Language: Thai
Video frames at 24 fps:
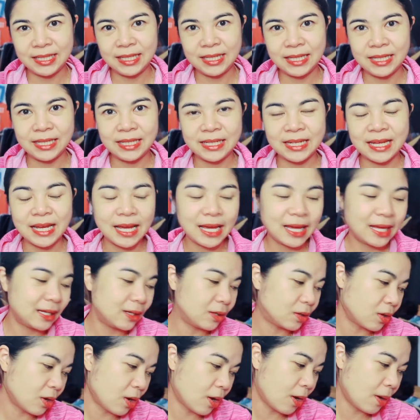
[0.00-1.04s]
ดีนะคะ
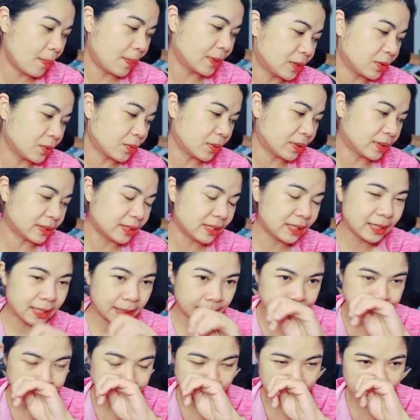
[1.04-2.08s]
แล้วก็เป็นคนที่